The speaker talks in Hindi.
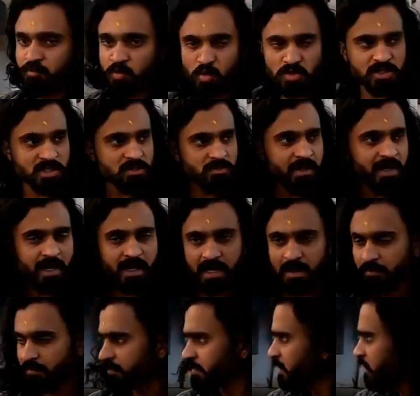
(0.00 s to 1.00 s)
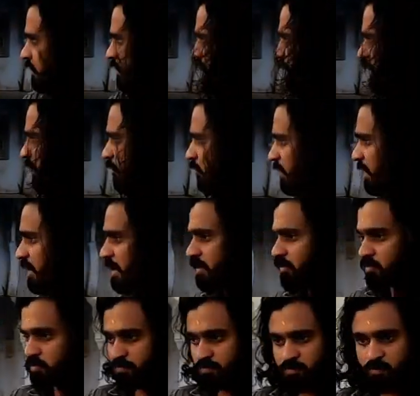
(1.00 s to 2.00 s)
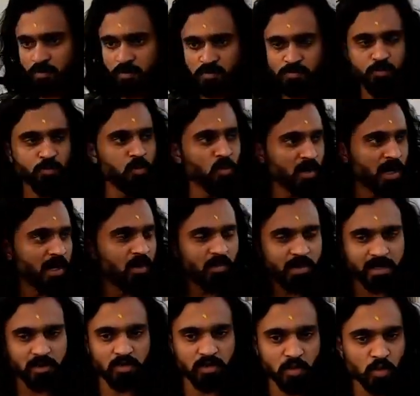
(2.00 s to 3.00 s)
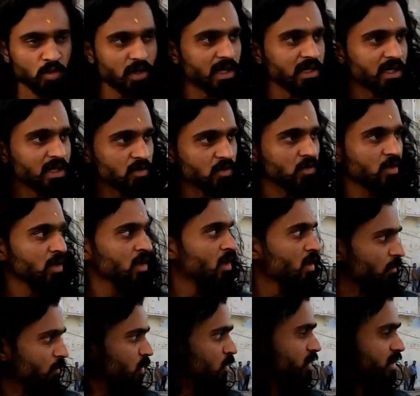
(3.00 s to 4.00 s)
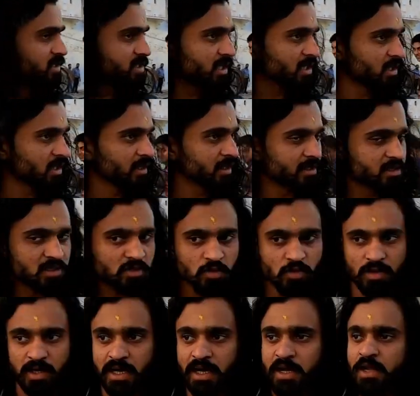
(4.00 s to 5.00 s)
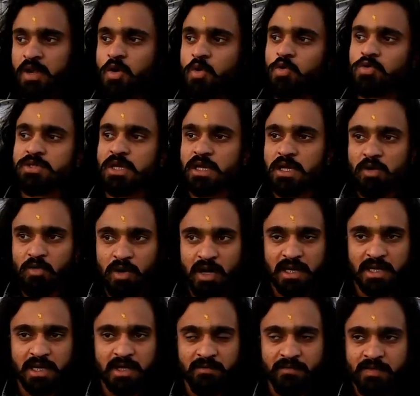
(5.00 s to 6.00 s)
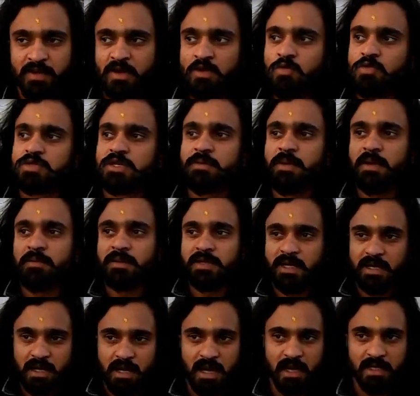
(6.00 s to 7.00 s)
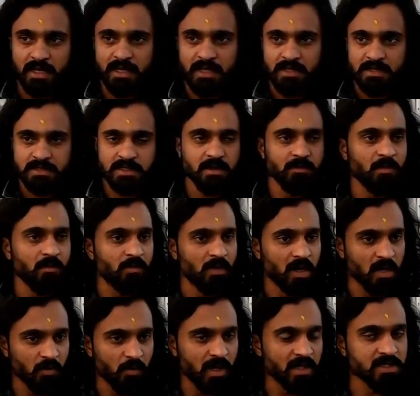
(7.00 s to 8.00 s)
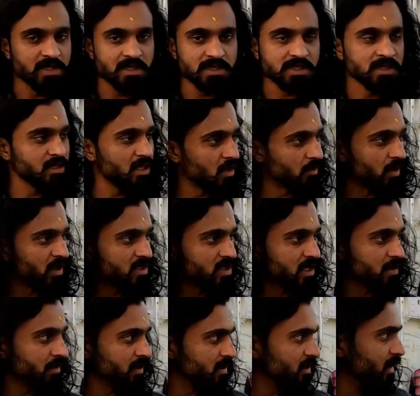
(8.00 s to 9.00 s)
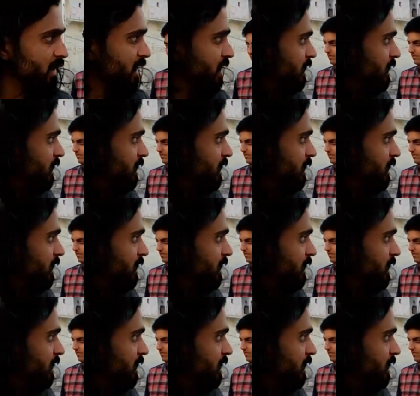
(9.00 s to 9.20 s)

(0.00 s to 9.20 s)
प्रोसेस में है काम कलर हो रहा है पुराना हो गया तो टूट रहा था तो बहुत अच्छा तरीके से टूट रहा है उधर गौ घाट है उसके बाद में यज्ञ घाट है जहाँ हनुमान जी का सिद्ध हनुमान जी का मंदिर